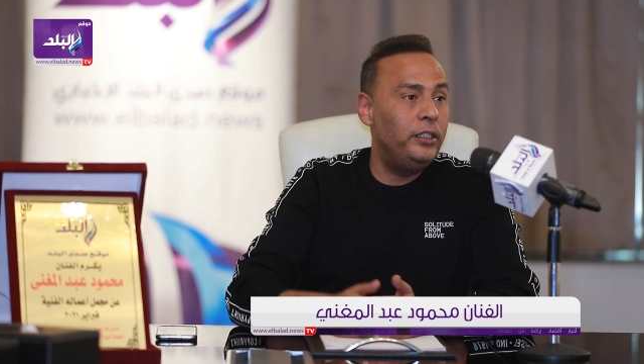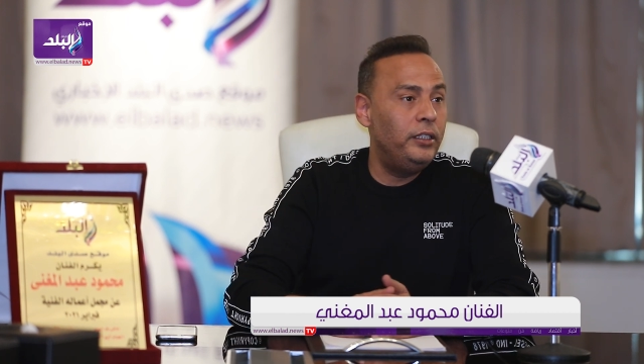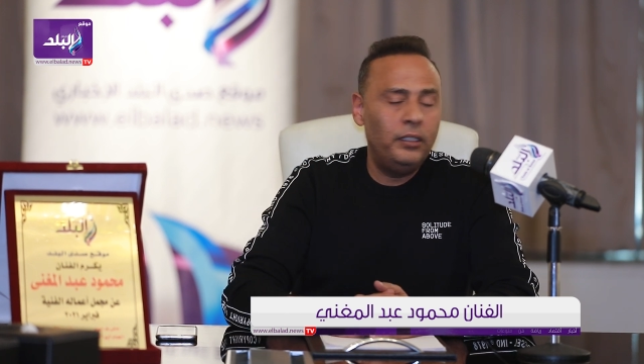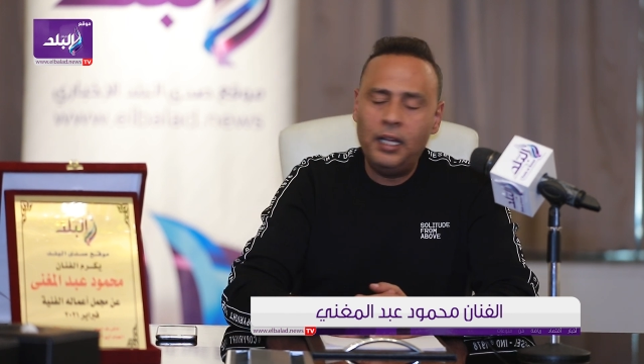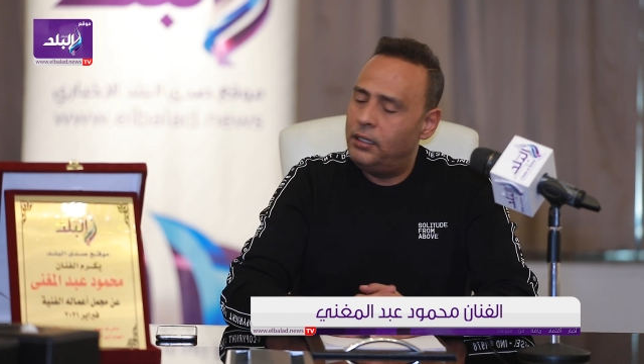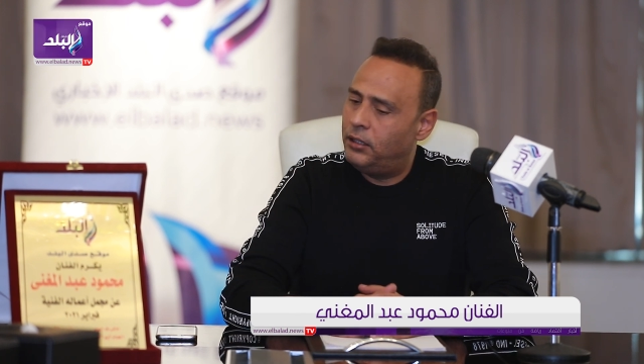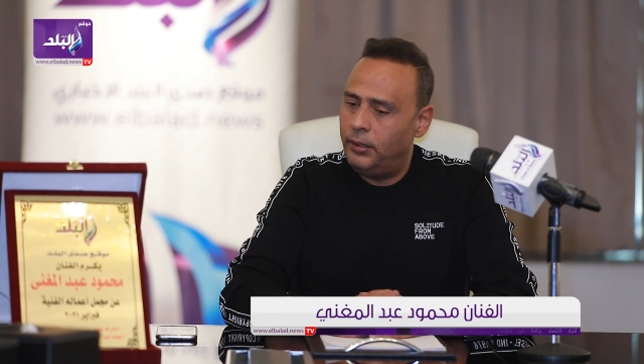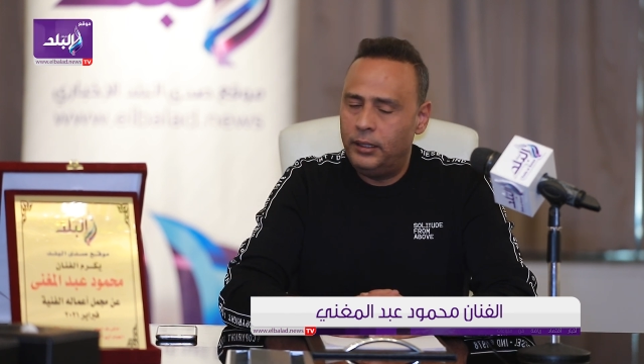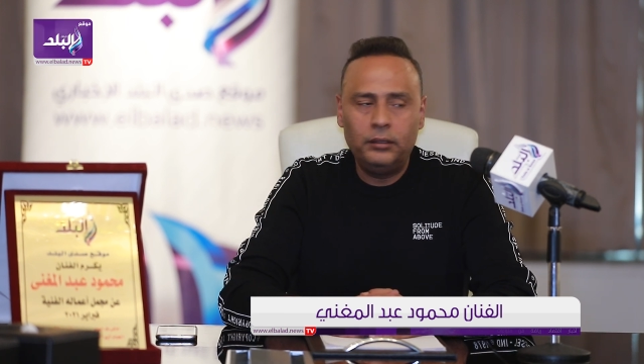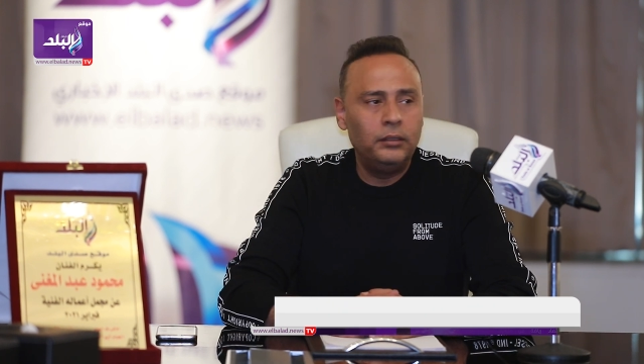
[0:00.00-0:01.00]
لي لا
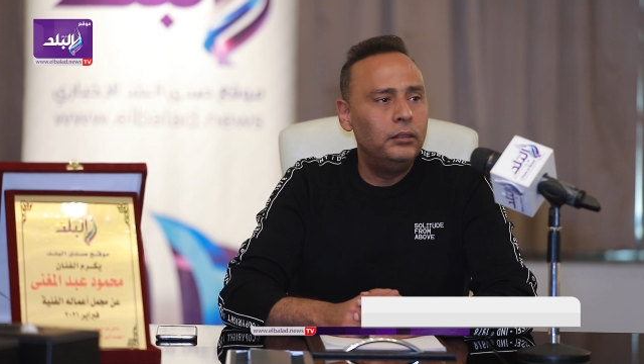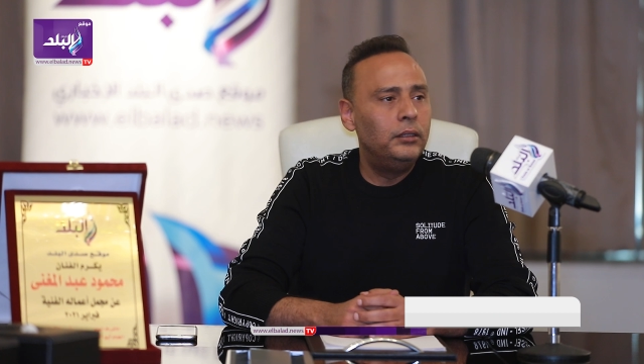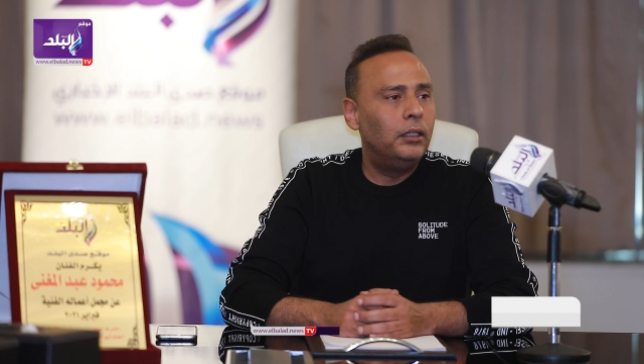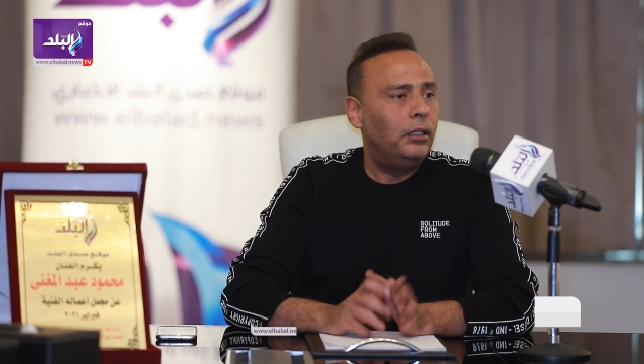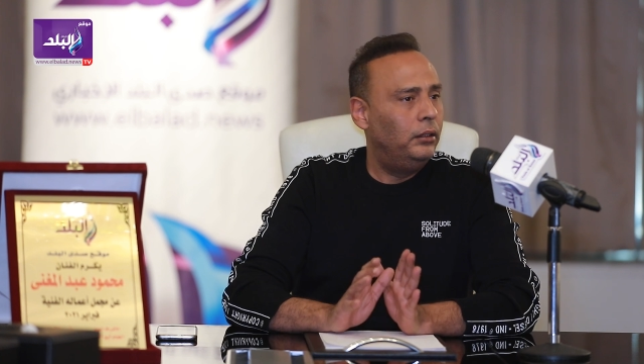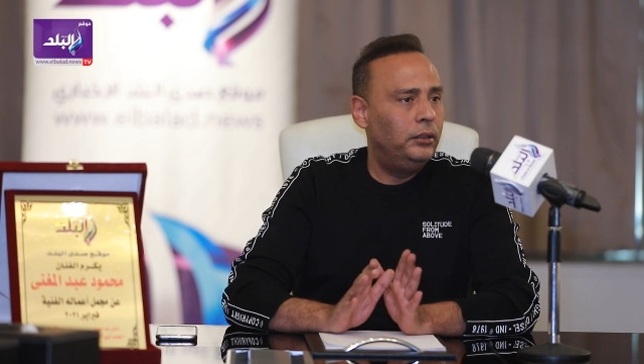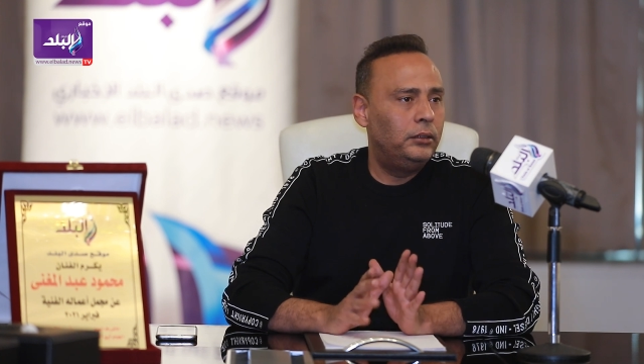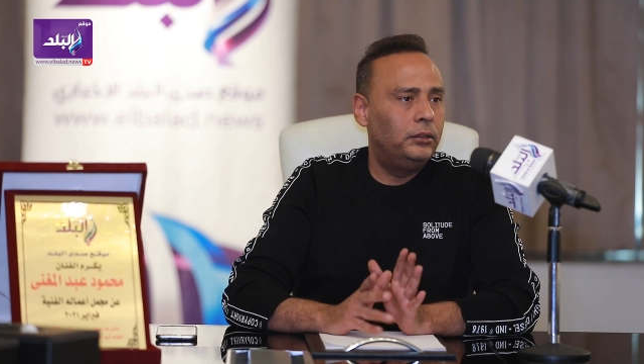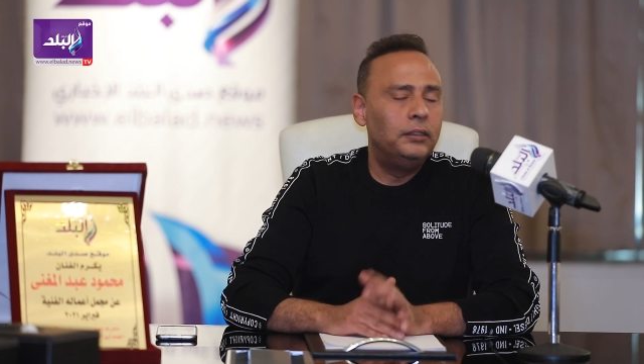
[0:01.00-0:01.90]
طبعا خالص